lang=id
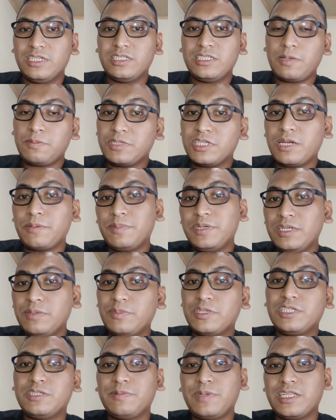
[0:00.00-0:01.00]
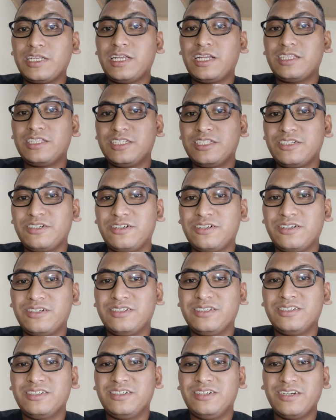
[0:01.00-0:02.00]
Subscribe ini bersifat gratis kok.
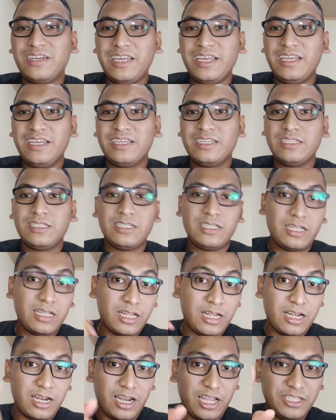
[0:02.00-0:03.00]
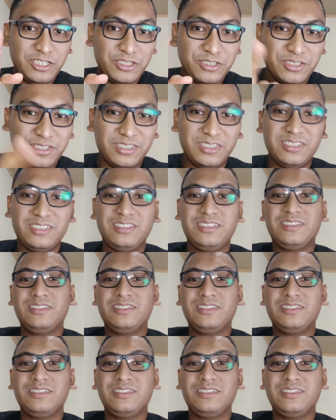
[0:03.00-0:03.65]
Oke? Lanjut.